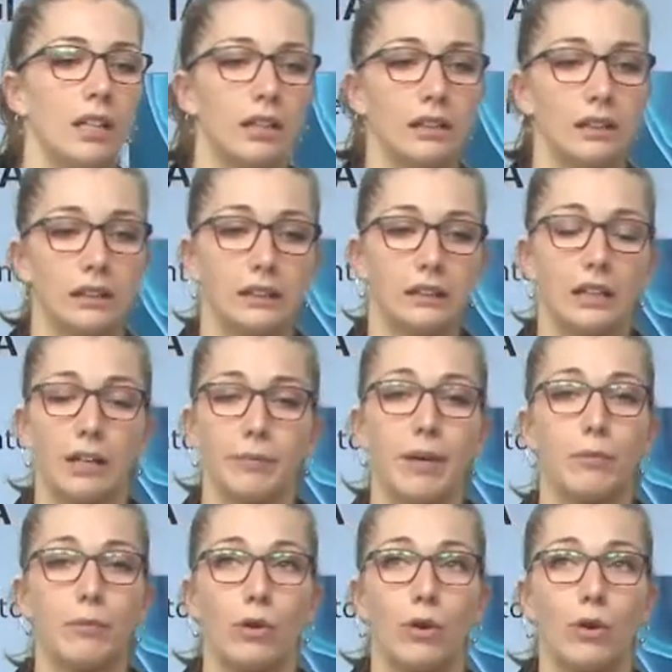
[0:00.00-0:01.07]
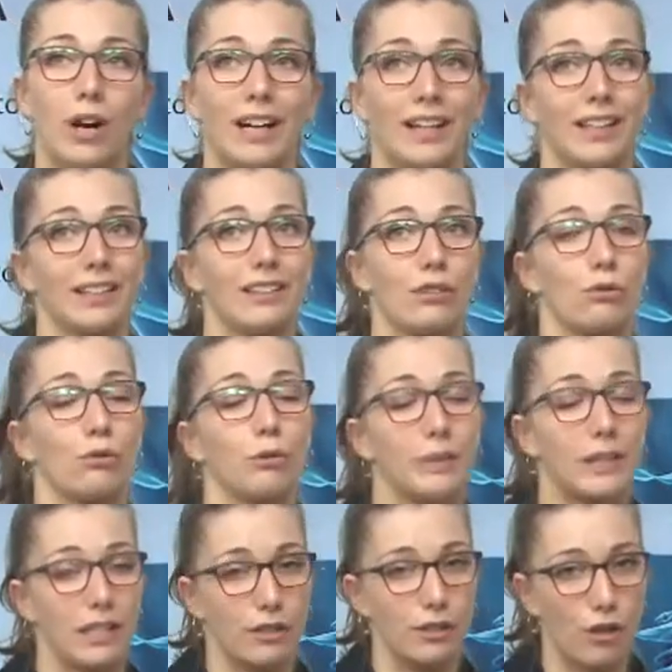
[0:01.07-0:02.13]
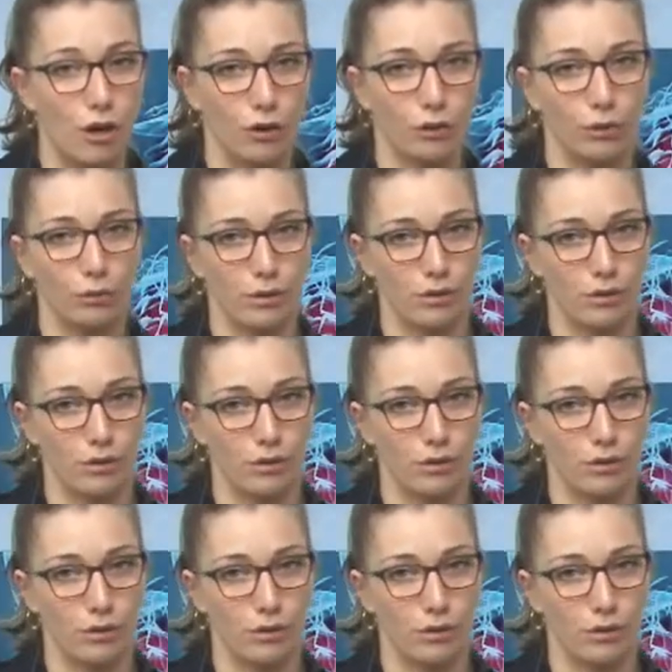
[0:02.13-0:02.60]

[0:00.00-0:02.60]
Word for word: eh, abbiamo anche disturbi del sonno in